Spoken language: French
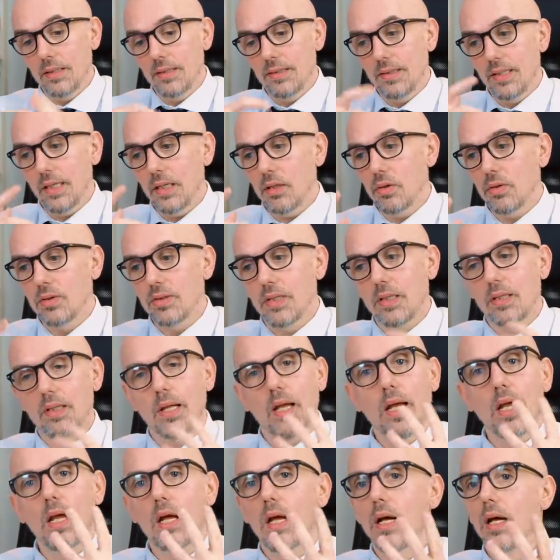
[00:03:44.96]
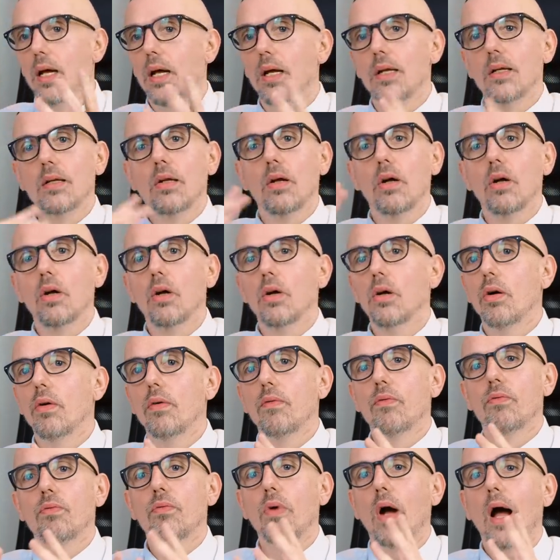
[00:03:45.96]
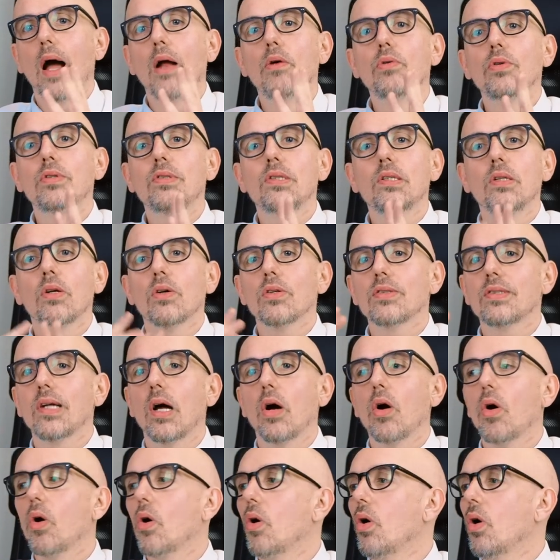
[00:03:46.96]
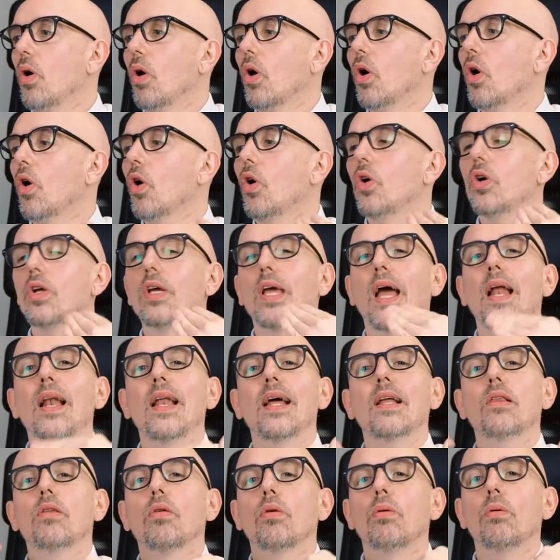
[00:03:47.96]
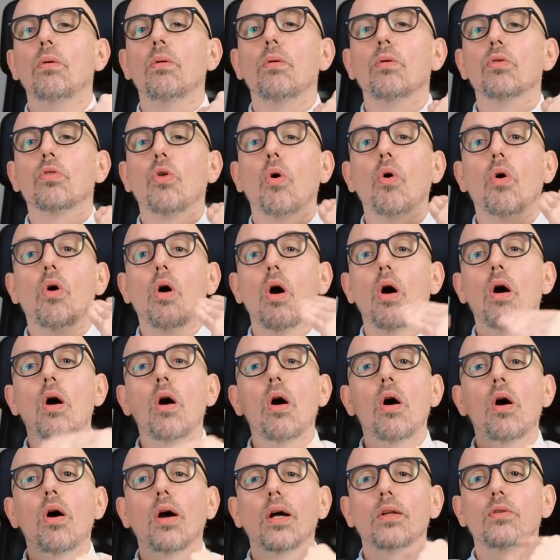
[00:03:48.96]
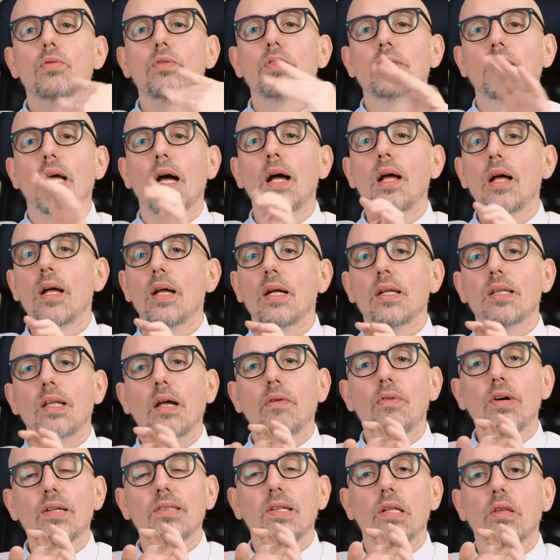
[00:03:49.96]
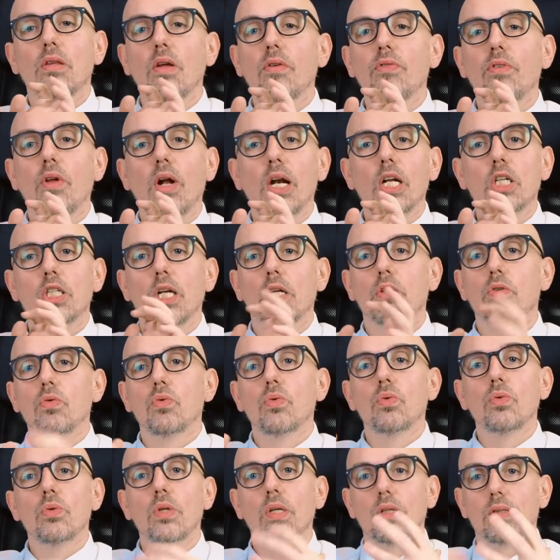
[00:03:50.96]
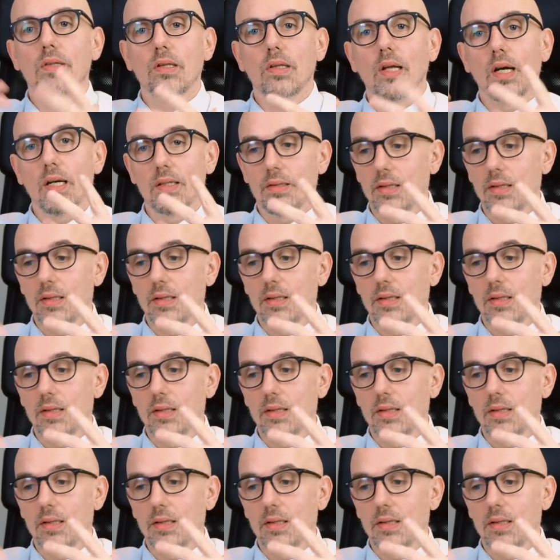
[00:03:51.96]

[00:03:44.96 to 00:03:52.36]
disait que c'était hallucinant, ça recalait ton, ton, corps et tout ça, d'avoir cet œuf dans la chatoune, etc.,